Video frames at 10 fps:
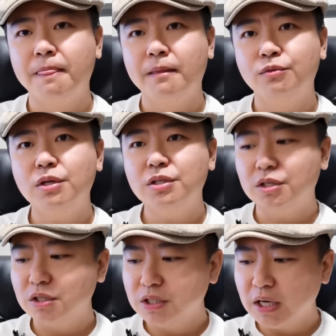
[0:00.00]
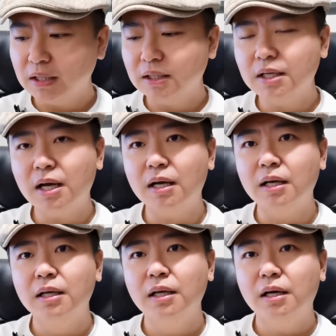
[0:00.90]
所以也是加拿大
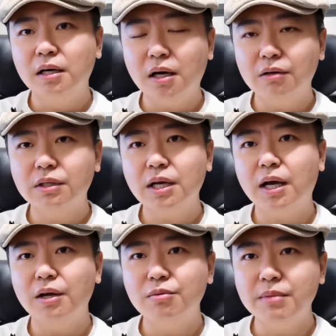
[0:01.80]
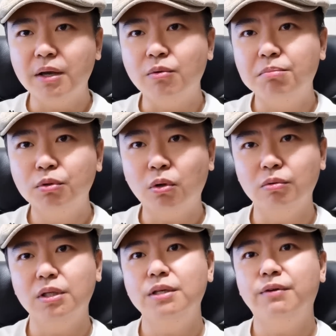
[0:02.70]
和澳大利亚还有美国不同
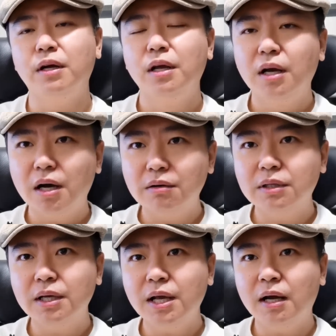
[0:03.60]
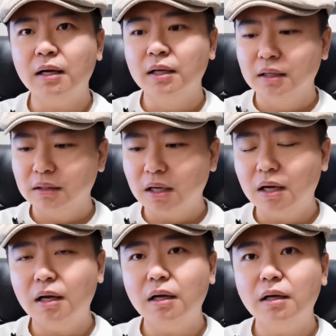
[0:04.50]
的地方。澳大利亚
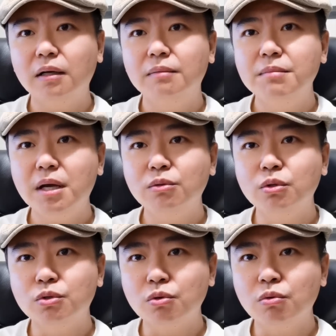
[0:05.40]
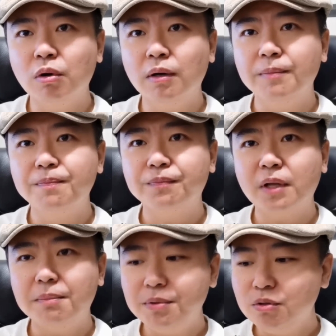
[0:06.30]
它面对中国，
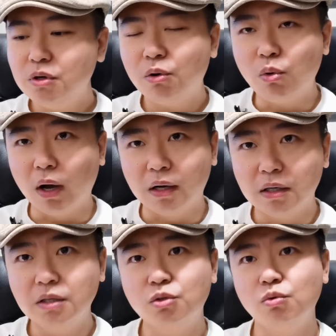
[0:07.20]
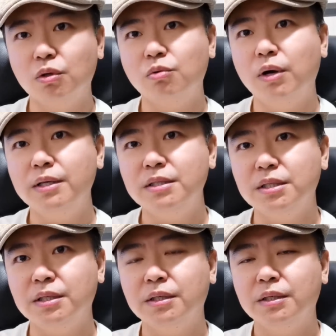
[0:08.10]
它必须要缓和和中国的关
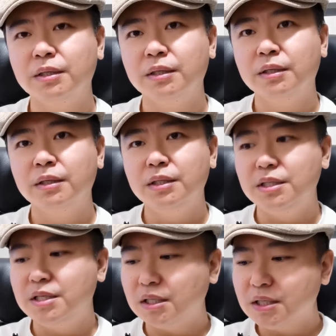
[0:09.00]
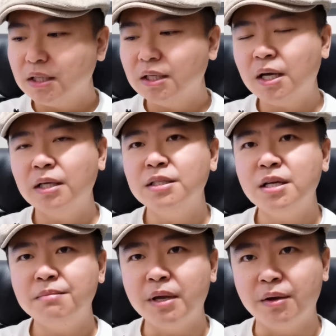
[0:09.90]
系。你像加拿大，你
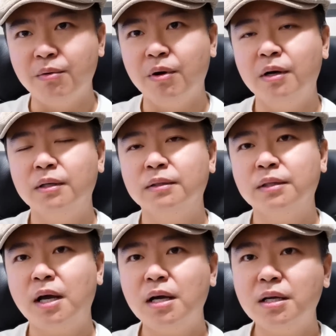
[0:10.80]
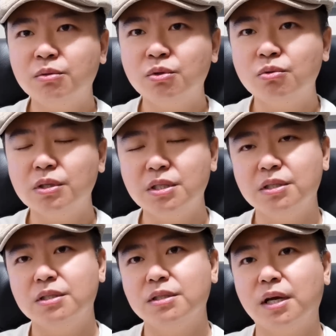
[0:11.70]
像美国，它可以对中国进
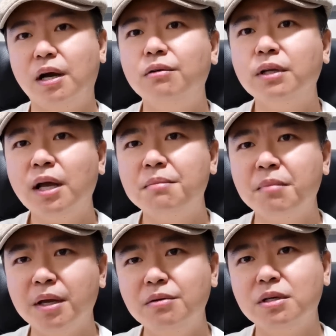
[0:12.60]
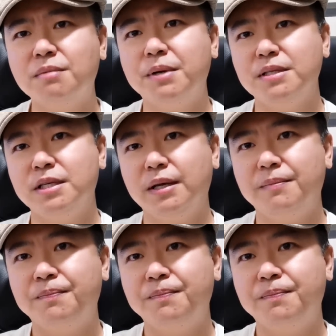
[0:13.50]
行制裁，澳大利亚没有这个本钱。